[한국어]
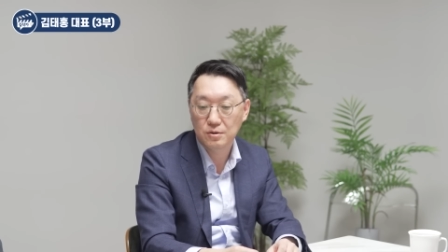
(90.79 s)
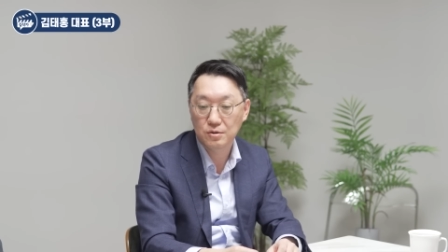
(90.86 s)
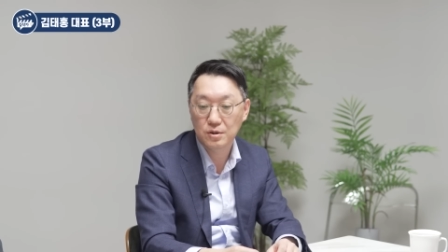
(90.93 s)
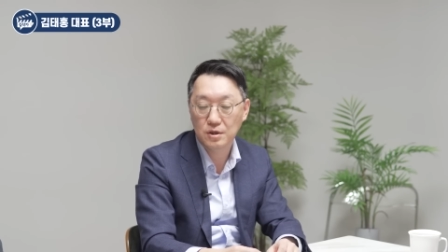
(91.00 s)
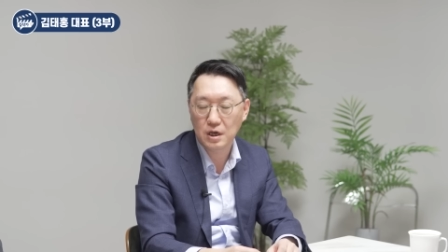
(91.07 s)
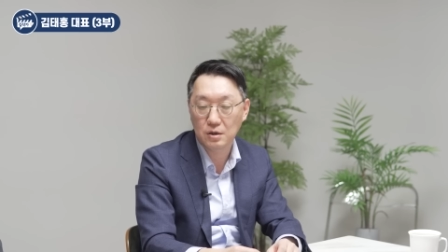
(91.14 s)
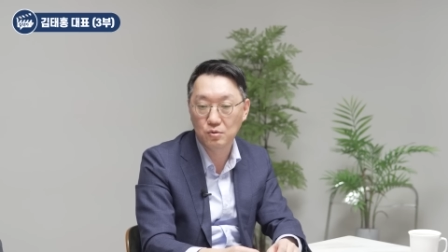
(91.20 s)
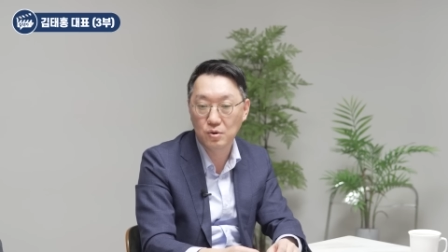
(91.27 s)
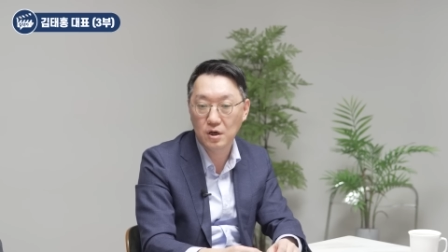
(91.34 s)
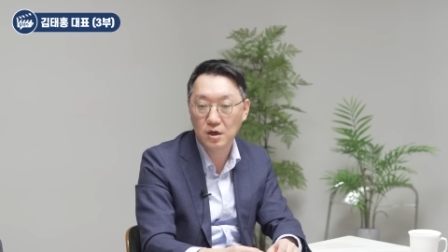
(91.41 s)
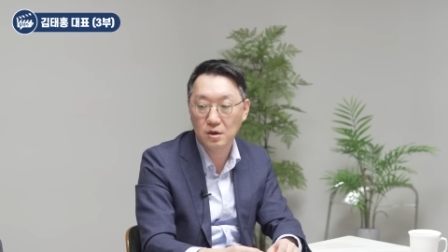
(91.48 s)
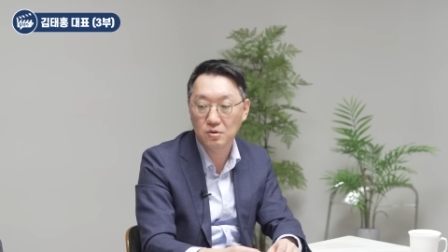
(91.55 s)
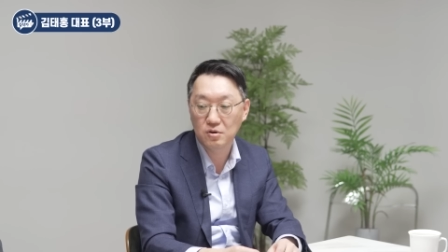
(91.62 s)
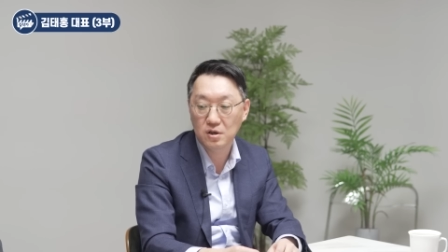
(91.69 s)
원인이 안
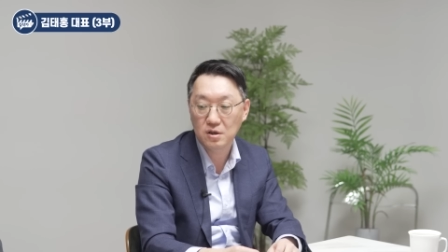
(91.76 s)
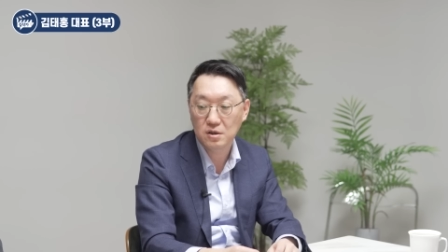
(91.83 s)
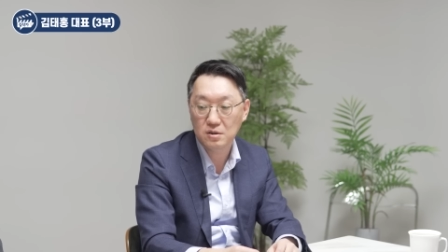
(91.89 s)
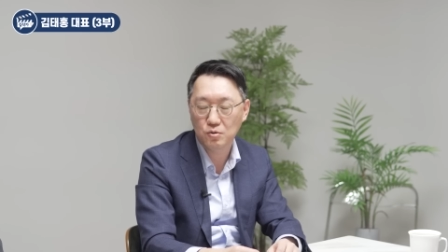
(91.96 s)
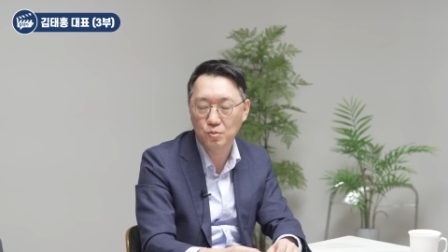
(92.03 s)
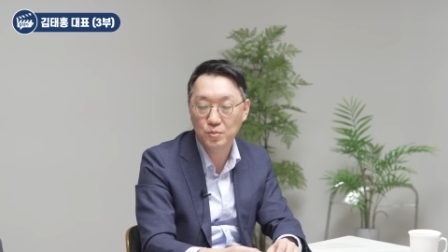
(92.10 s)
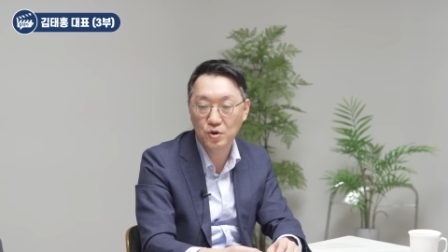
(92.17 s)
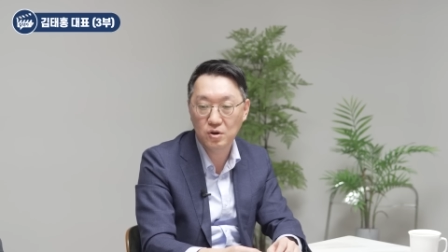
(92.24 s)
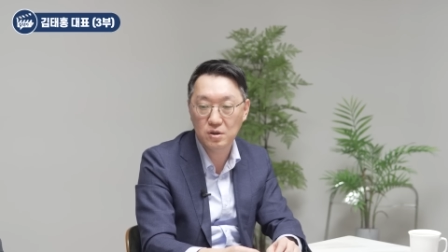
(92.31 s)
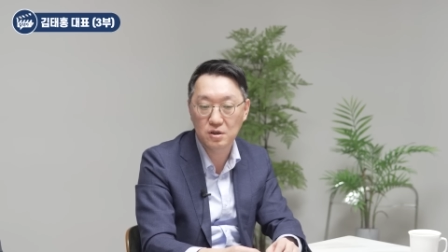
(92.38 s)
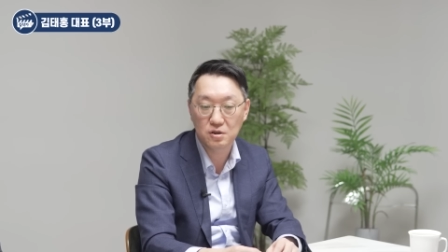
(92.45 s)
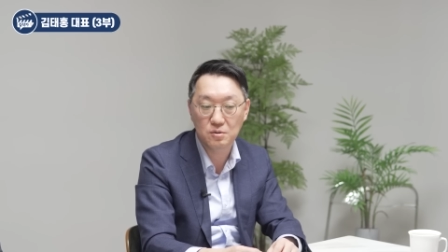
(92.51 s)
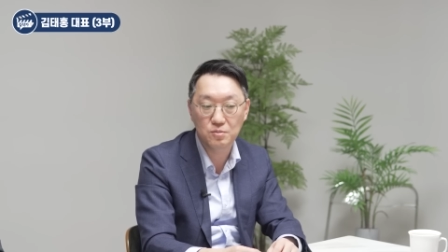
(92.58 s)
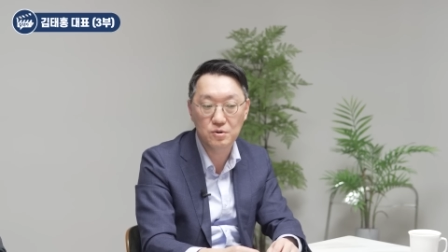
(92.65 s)
올라가거나
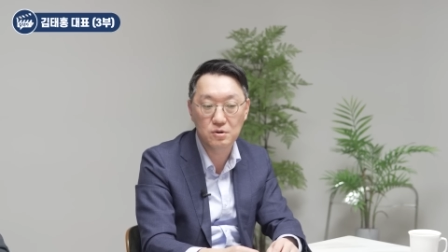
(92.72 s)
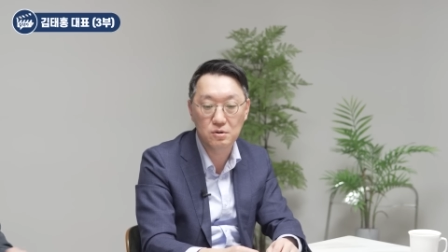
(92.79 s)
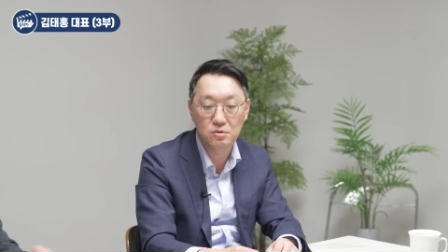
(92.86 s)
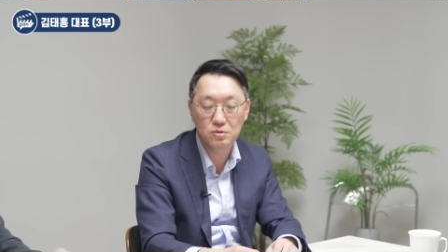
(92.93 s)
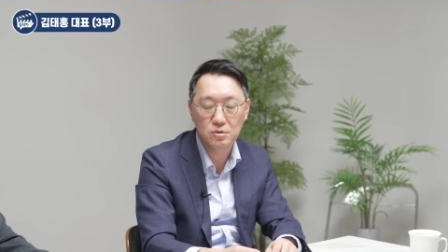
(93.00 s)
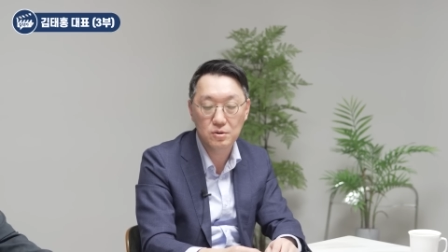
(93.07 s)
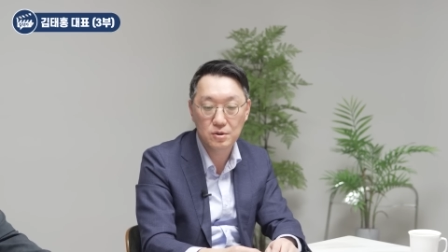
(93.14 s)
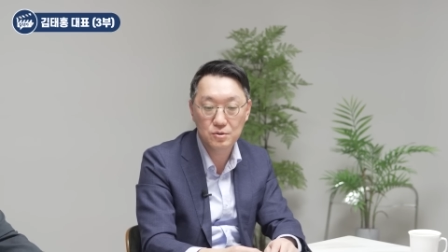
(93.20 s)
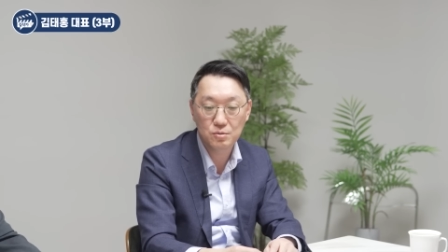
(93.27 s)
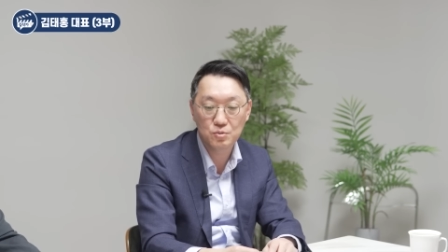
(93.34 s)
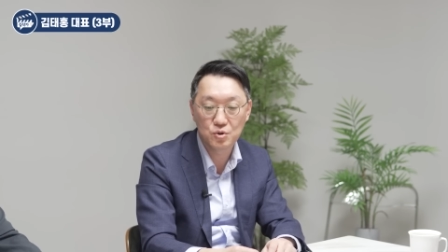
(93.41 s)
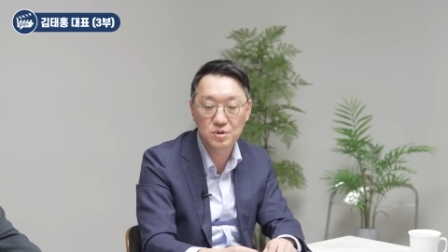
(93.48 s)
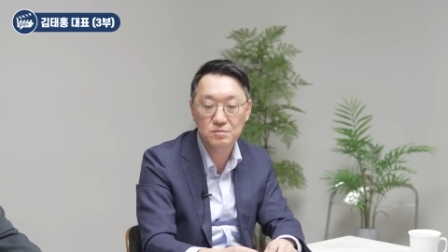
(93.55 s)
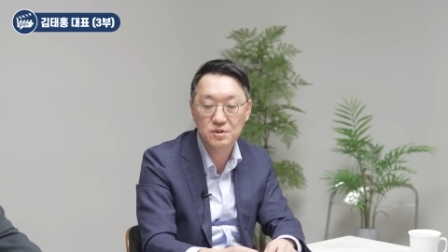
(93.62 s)
고평가된 기업들도
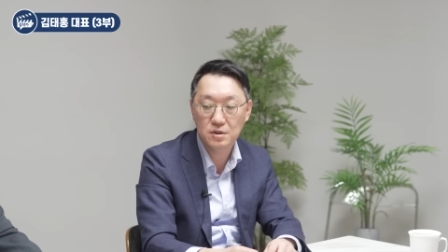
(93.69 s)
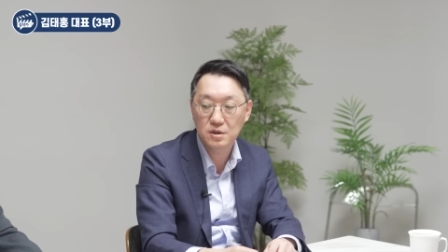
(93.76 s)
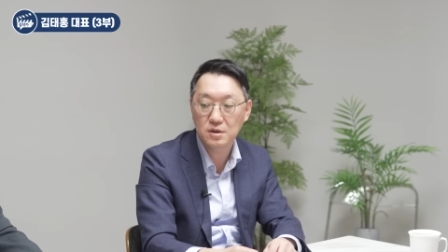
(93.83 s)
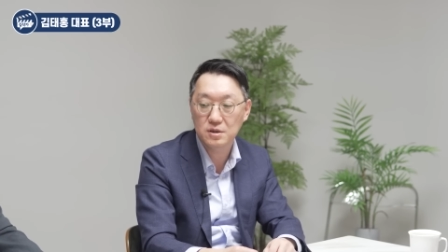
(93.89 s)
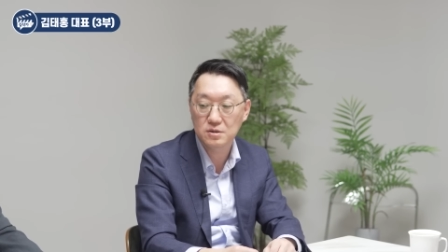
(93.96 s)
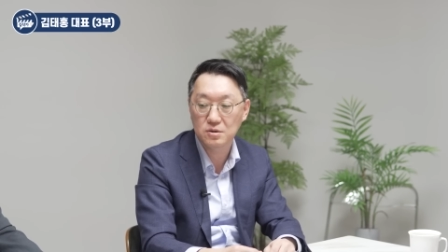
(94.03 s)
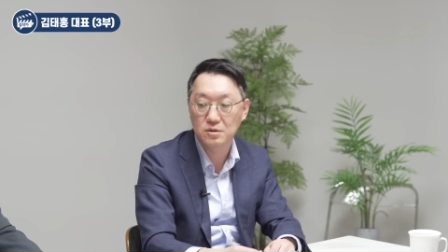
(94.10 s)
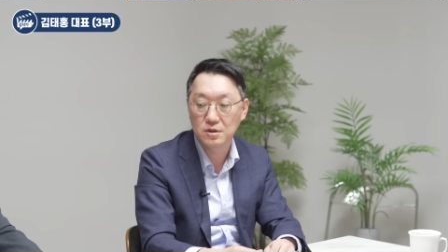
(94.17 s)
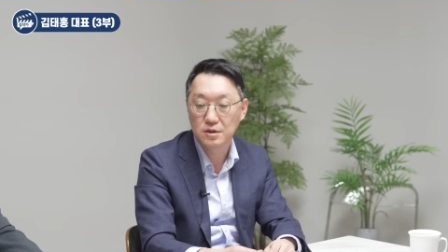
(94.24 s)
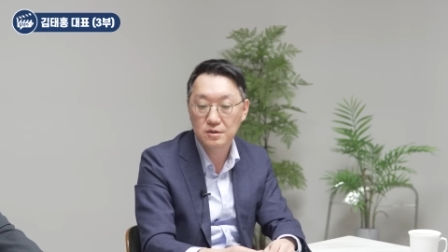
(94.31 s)
좀 조심은 해야겠죠.